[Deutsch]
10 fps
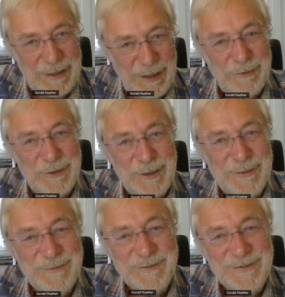Kraft.
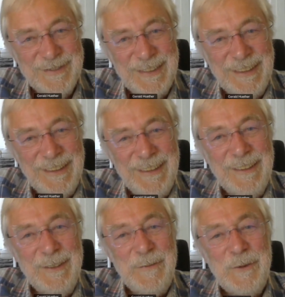
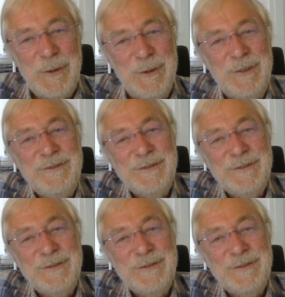So,